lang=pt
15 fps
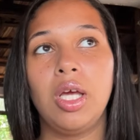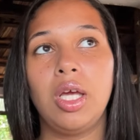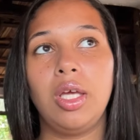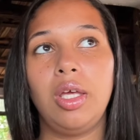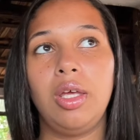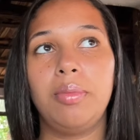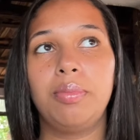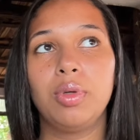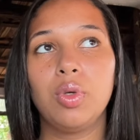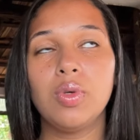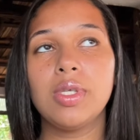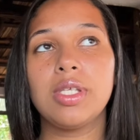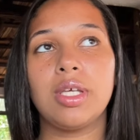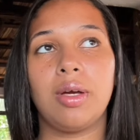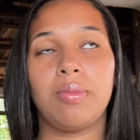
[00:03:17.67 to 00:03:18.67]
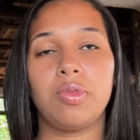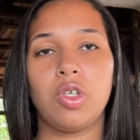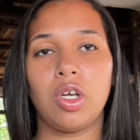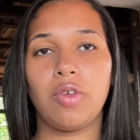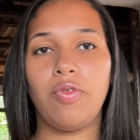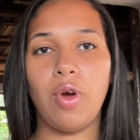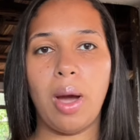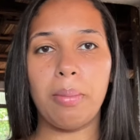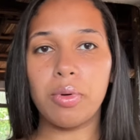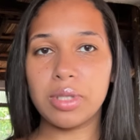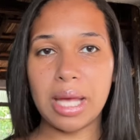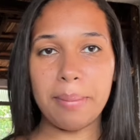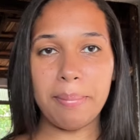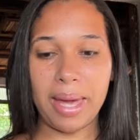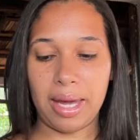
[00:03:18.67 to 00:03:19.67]
e blusa. Só que foi uma
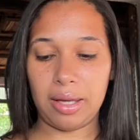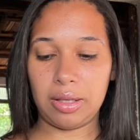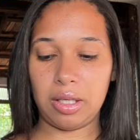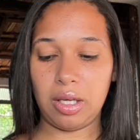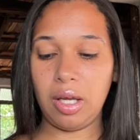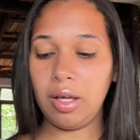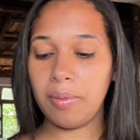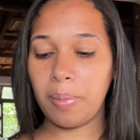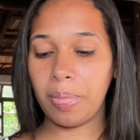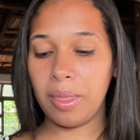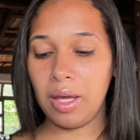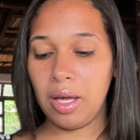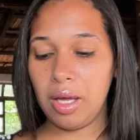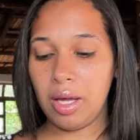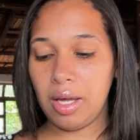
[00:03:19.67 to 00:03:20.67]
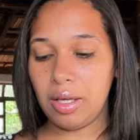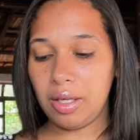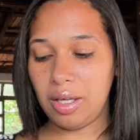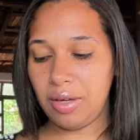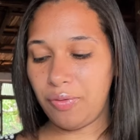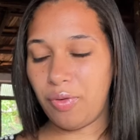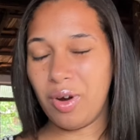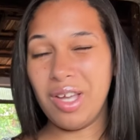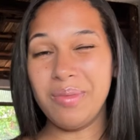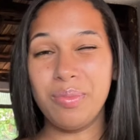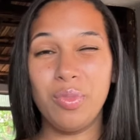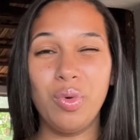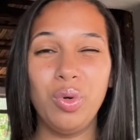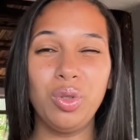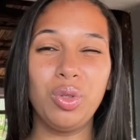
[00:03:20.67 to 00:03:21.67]
blusa aberta, né? E foi
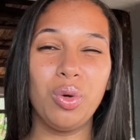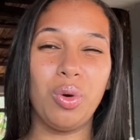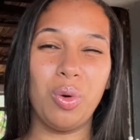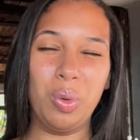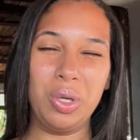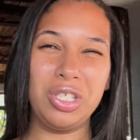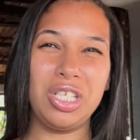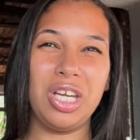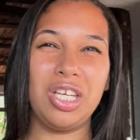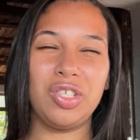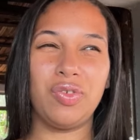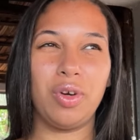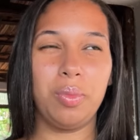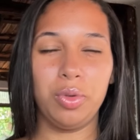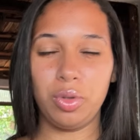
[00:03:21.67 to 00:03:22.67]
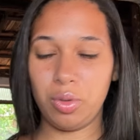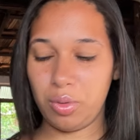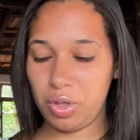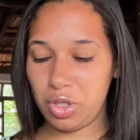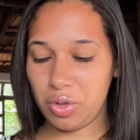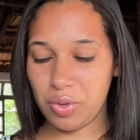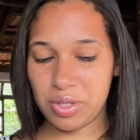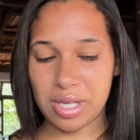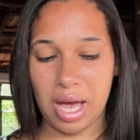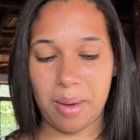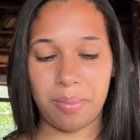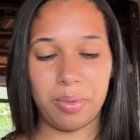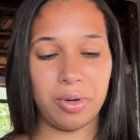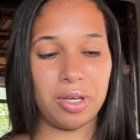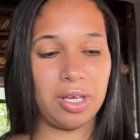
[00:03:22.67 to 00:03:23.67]
muito ruim, gente. Foi muito ruim de
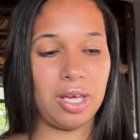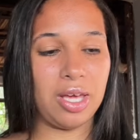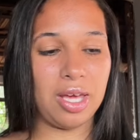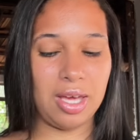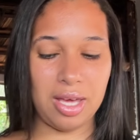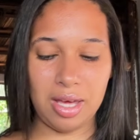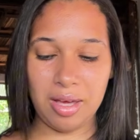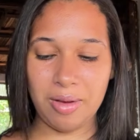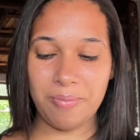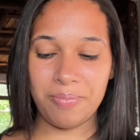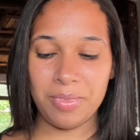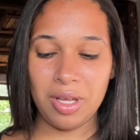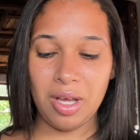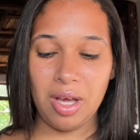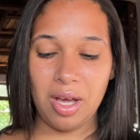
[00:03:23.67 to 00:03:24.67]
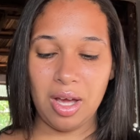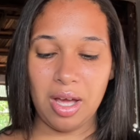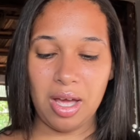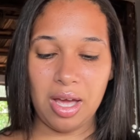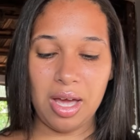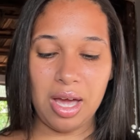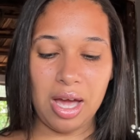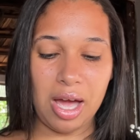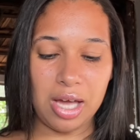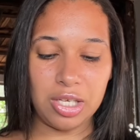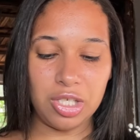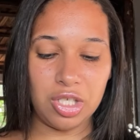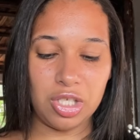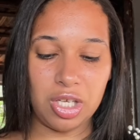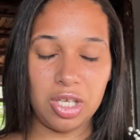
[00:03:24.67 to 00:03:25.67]
usar, porque é, a
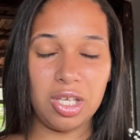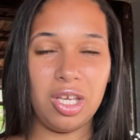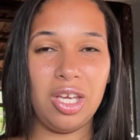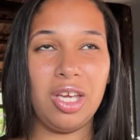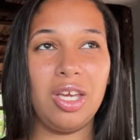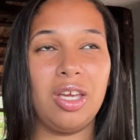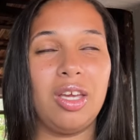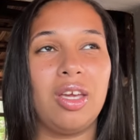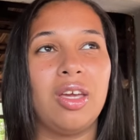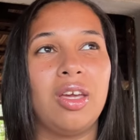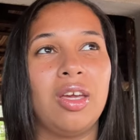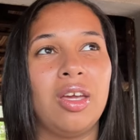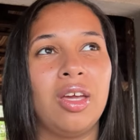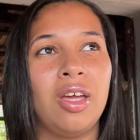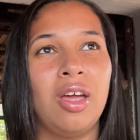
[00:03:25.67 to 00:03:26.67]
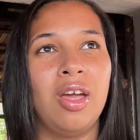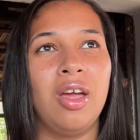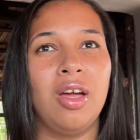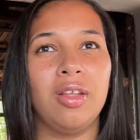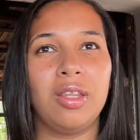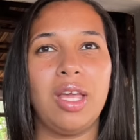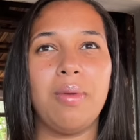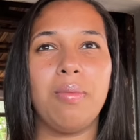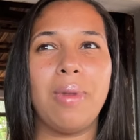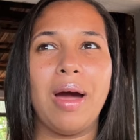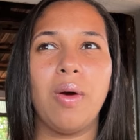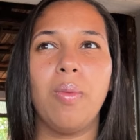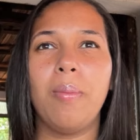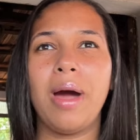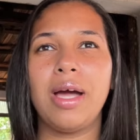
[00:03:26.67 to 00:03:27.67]
gente tem que ter uma,
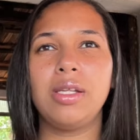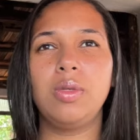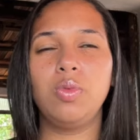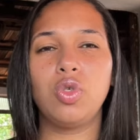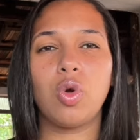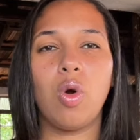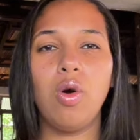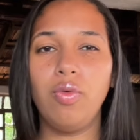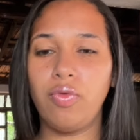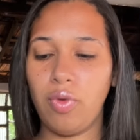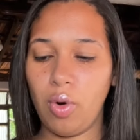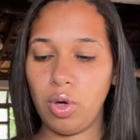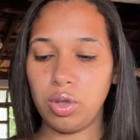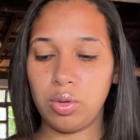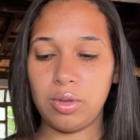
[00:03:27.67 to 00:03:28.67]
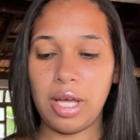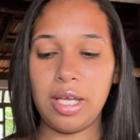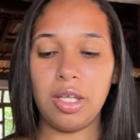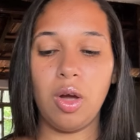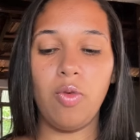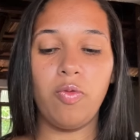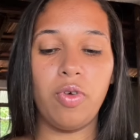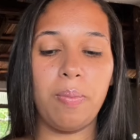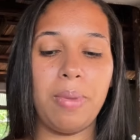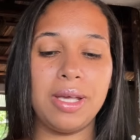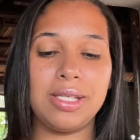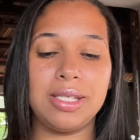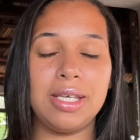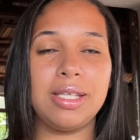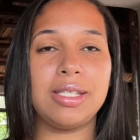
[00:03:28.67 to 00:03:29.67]
o máximo de conforto, né? Então, eu fui
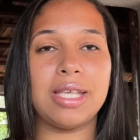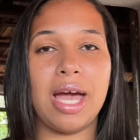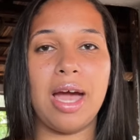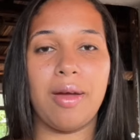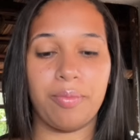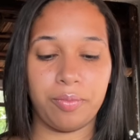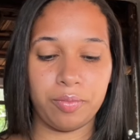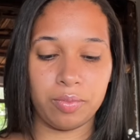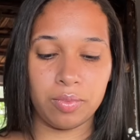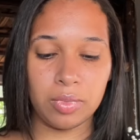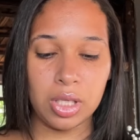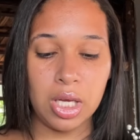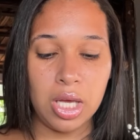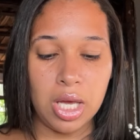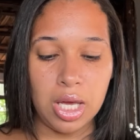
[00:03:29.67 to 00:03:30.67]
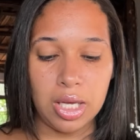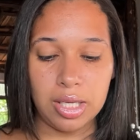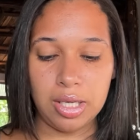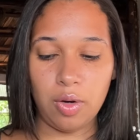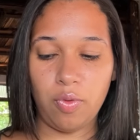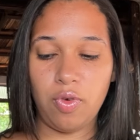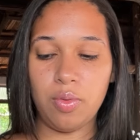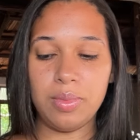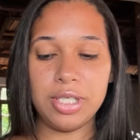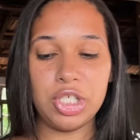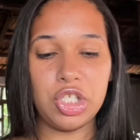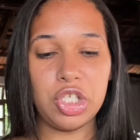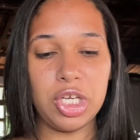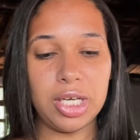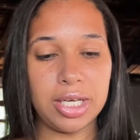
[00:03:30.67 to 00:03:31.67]
pesquisar e eu vi umas
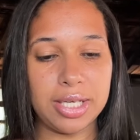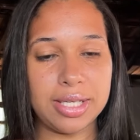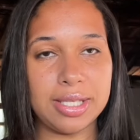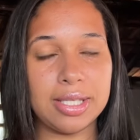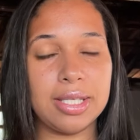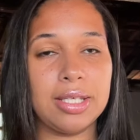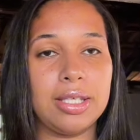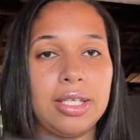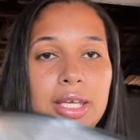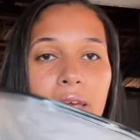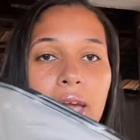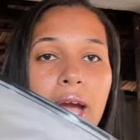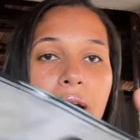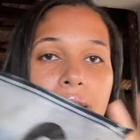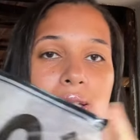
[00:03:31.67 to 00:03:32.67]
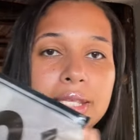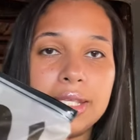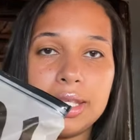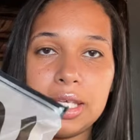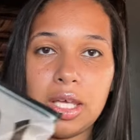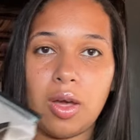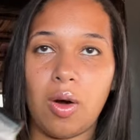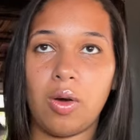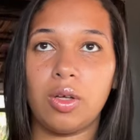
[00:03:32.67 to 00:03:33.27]
dicas que assim, ó,